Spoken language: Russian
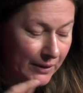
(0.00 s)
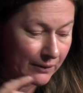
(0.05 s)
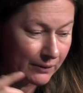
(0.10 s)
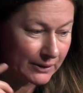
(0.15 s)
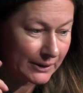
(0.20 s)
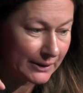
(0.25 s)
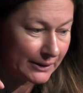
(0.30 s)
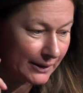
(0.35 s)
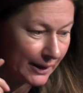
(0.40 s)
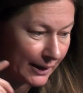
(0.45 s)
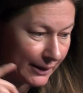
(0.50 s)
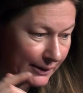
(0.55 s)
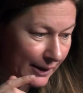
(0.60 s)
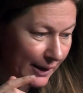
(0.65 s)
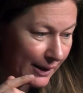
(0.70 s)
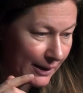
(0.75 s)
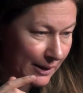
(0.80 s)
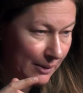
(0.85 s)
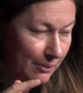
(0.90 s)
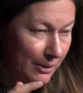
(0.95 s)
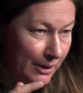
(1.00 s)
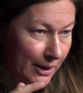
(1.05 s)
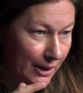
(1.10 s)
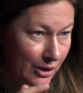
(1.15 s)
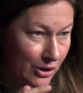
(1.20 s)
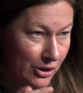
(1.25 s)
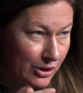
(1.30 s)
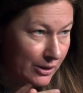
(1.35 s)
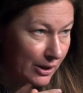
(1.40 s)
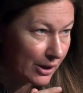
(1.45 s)
вот тогда для меня
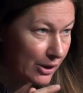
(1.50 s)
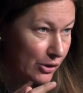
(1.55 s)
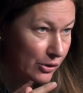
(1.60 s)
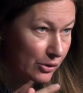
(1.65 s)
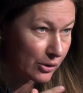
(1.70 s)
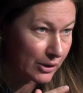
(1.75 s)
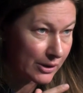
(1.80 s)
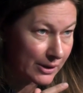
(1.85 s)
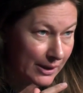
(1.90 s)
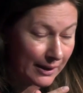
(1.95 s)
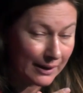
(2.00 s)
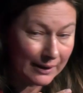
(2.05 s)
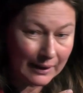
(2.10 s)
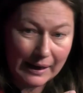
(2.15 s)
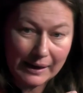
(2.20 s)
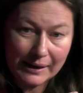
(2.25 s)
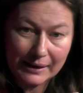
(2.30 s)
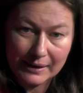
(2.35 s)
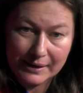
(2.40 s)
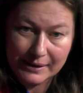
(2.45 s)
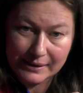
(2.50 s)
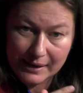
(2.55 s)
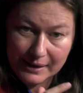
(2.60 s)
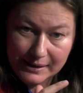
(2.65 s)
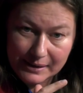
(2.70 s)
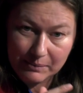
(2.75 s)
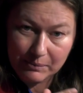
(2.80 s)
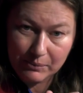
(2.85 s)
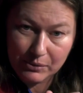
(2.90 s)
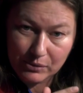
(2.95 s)
начиналось что-то сакральное, за
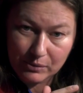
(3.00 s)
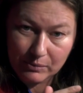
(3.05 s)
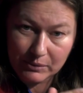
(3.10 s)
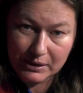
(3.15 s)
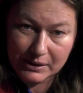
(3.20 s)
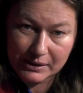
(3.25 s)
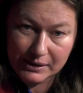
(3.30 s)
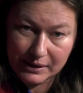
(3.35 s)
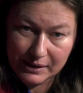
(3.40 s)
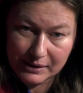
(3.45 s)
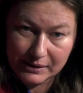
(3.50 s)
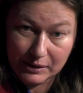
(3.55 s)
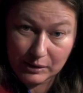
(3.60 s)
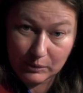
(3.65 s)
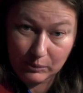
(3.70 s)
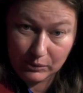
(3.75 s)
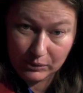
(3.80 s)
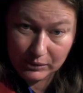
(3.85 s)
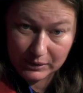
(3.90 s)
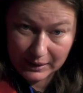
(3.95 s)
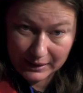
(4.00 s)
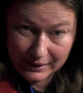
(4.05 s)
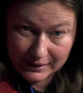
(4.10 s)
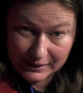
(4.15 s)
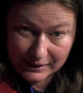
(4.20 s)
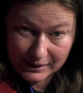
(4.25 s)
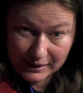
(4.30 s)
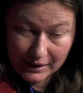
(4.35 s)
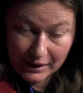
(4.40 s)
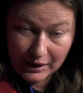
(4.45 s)
этим безумно интересно
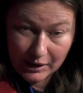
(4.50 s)
наблюдать.